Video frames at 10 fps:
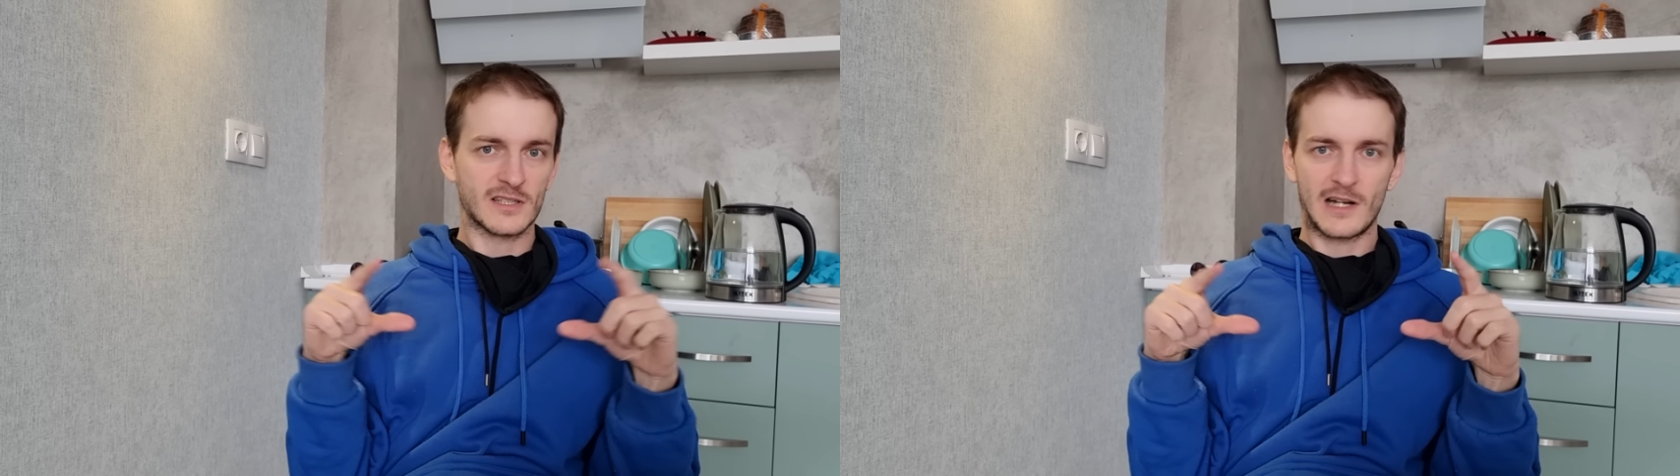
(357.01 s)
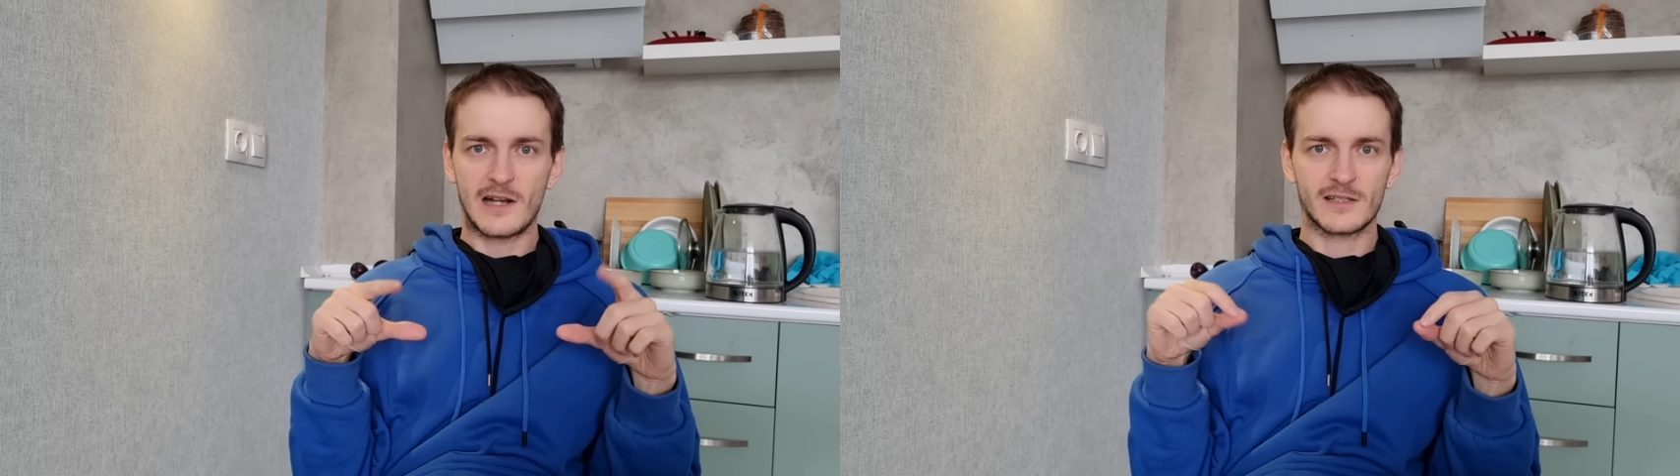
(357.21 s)

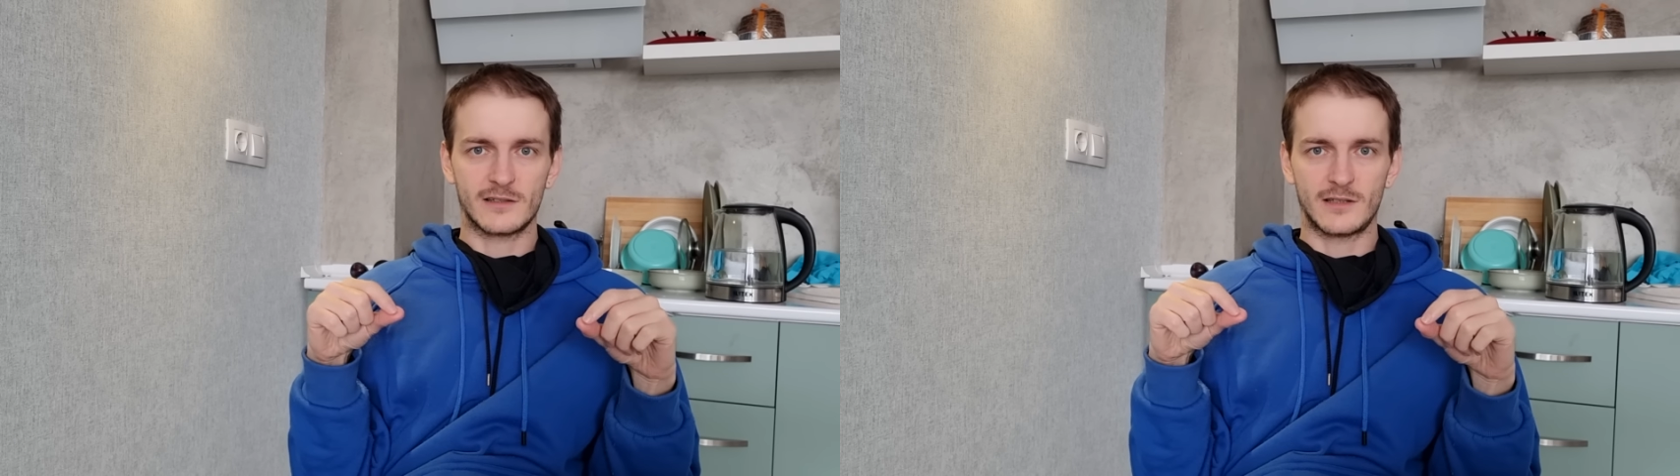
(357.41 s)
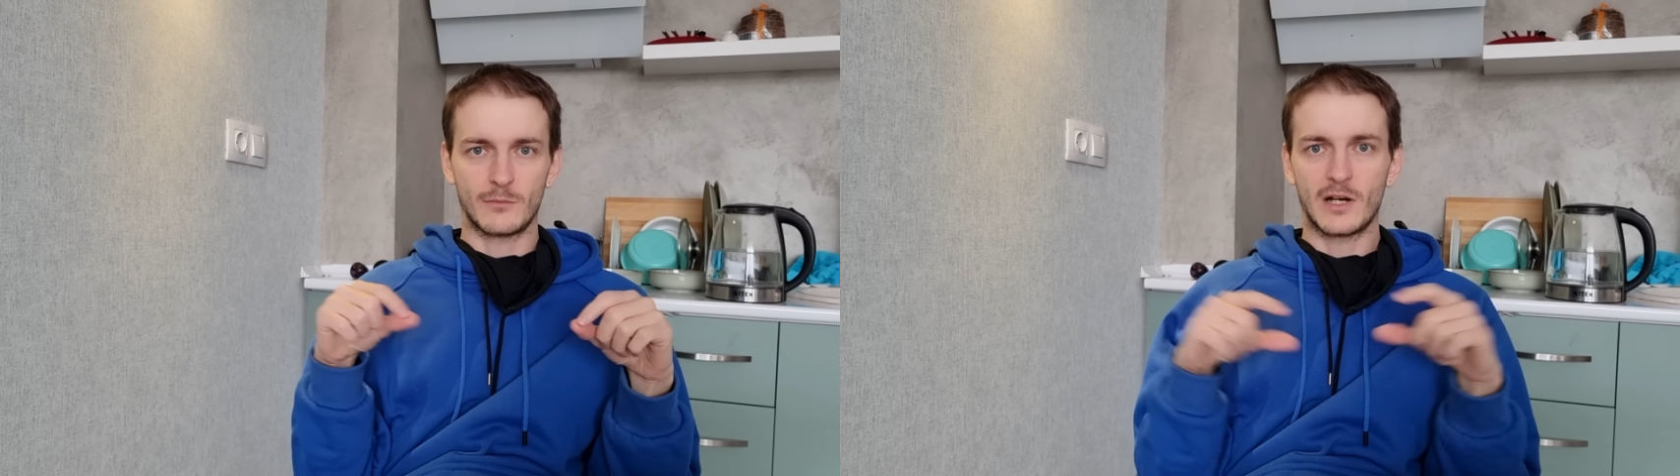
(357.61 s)

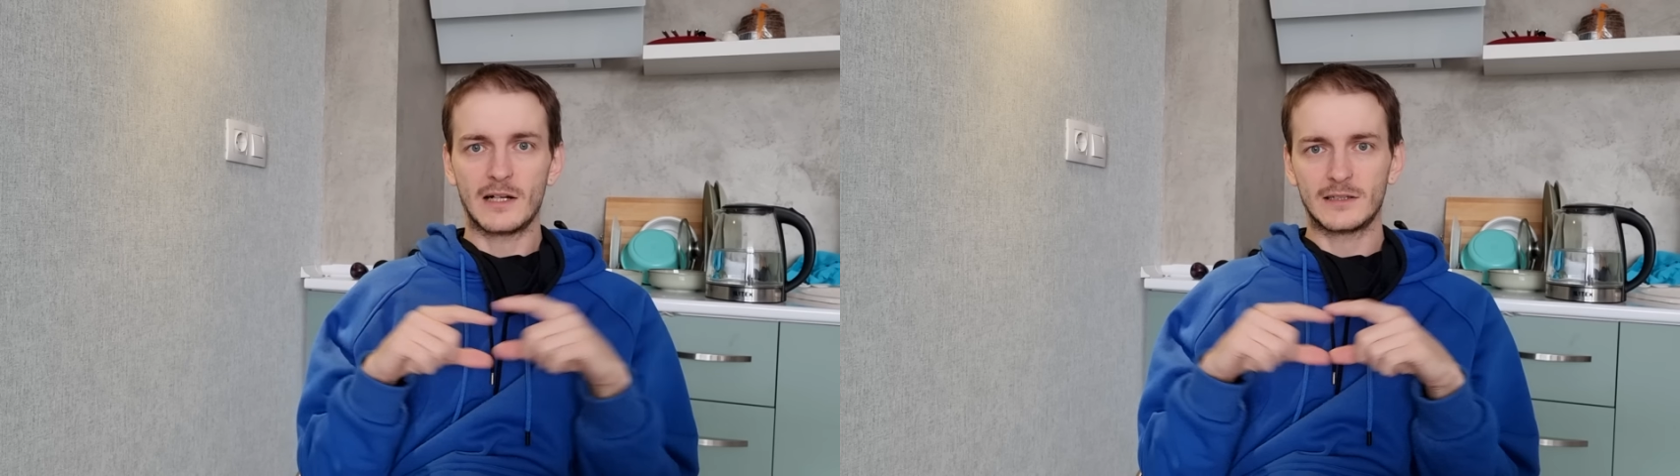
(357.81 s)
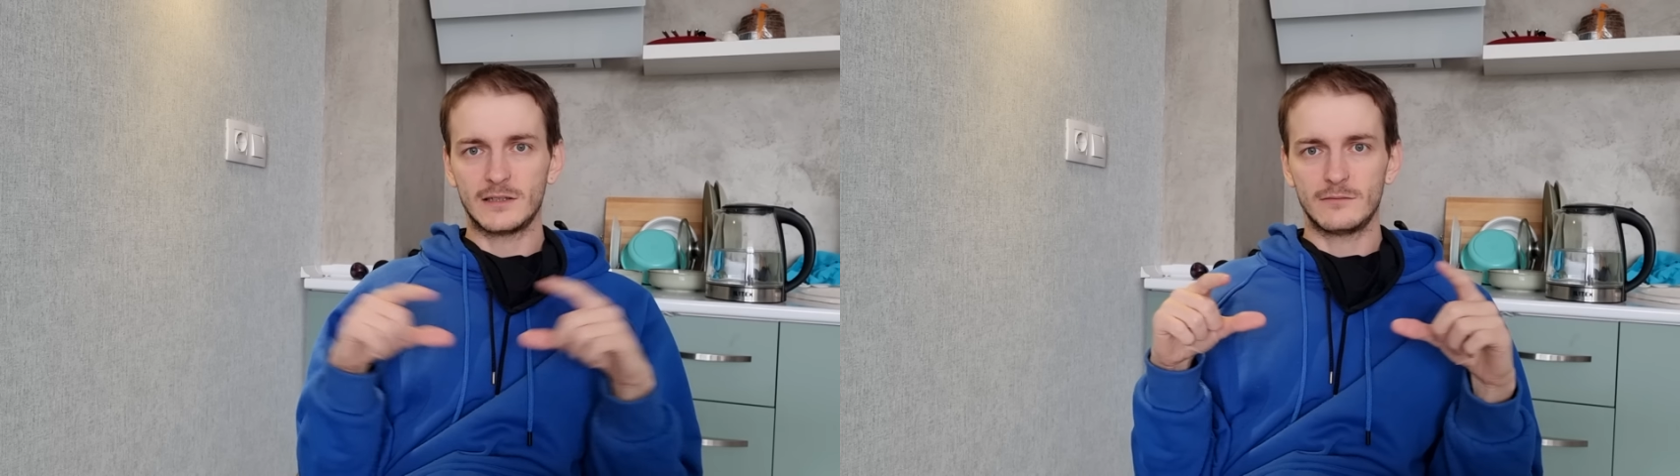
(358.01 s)
израильской там
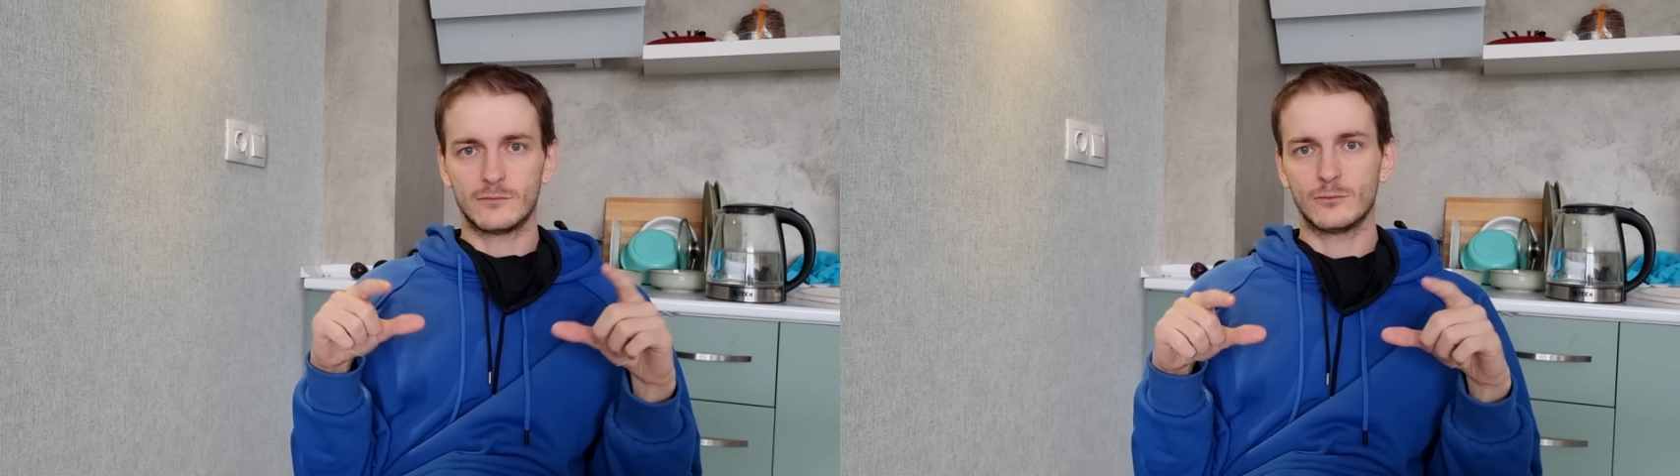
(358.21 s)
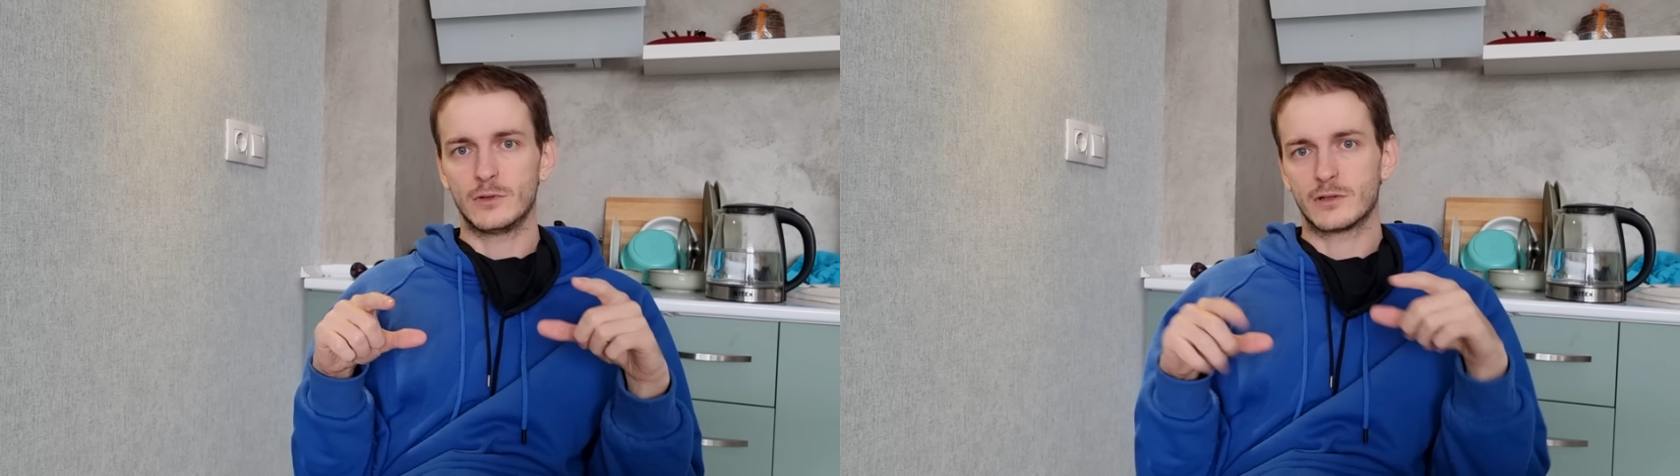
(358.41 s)
картой,
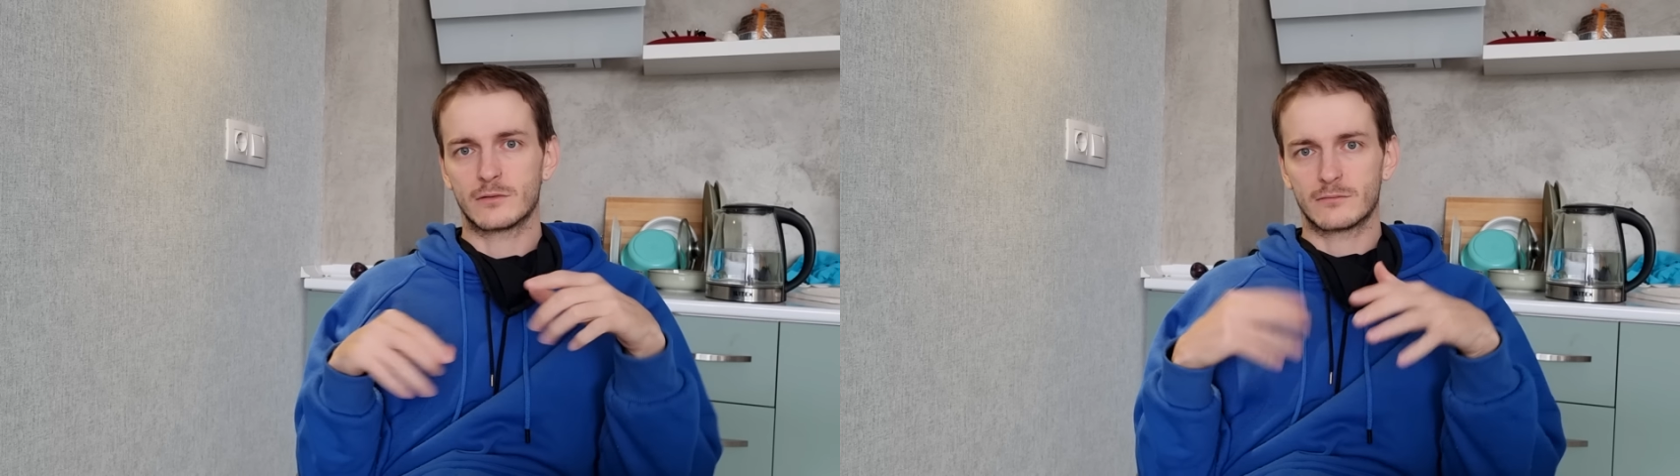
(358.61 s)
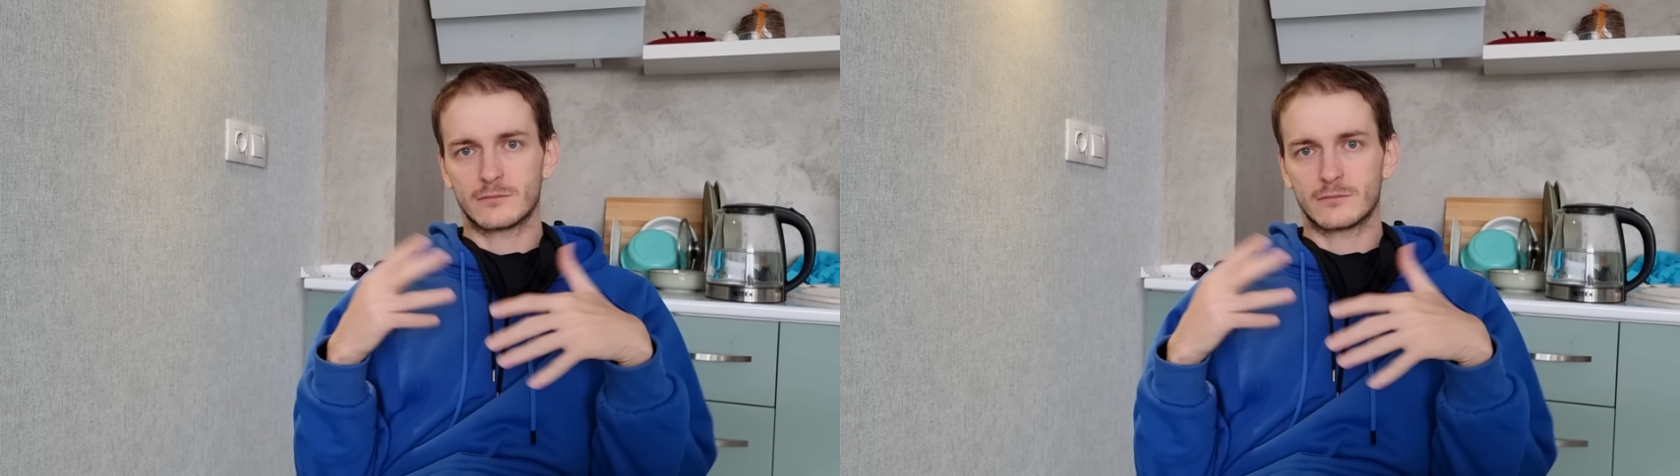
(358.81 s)
ну или